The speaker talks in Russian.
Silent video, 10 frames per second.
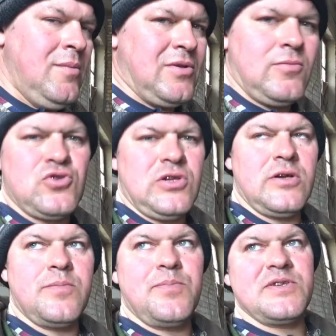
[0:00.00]
Потому
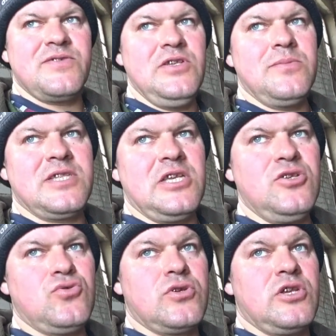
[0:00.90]
что позвонил
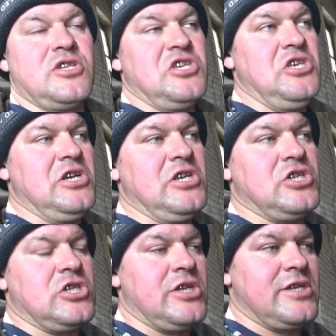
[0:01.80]
мотористу, он говорит, тяни, говорит,
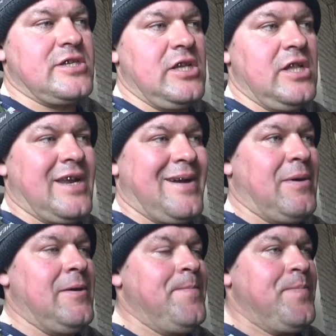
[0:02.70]
14 килограмм.
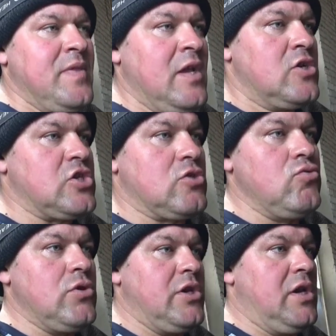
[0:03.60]

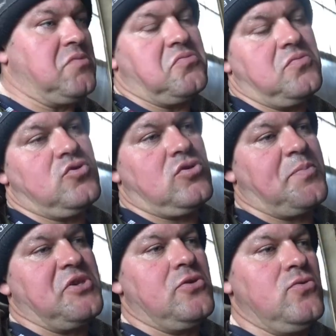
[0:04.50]
Шатуны, я что-то
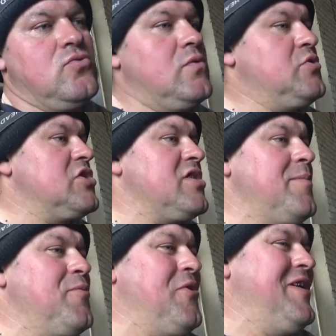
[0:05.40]
подтянул ну, вообще
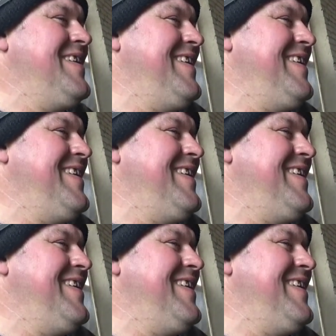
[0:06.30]
слабо.